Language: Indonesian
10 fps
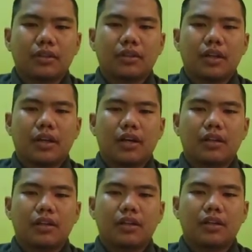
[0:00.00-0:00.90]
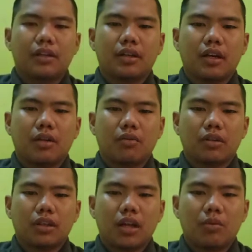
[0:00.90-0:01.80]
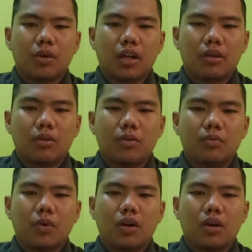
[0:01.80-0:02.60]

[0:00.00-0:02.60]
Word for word: Saya akhiri dengan wassalamualaikum